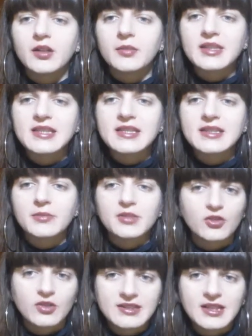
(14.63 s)
eh, mi, st- mi,
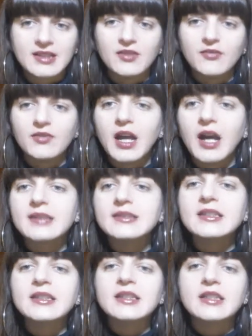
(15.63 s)
sono stati
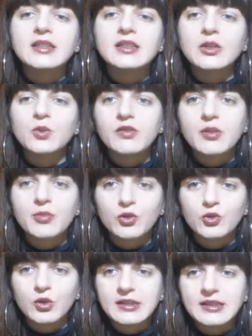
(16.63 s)
inviati eh, i nuovi
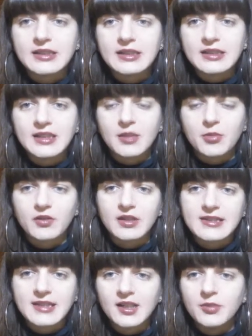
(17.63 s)
prodotti dei
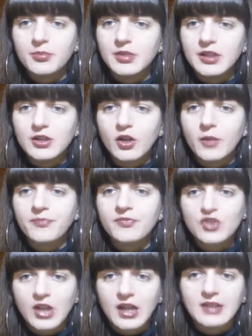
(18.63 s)
Provenzali Bio,
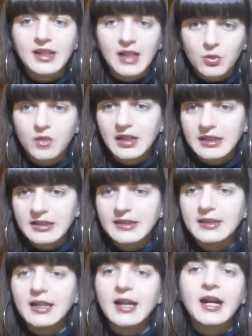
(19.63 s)
cioè della nuova
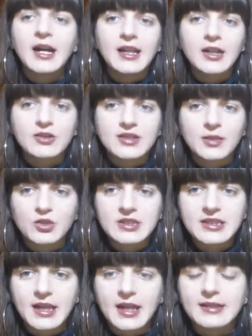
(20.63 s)
linea alla rosa
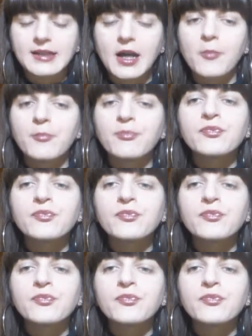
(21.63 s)
moscheta.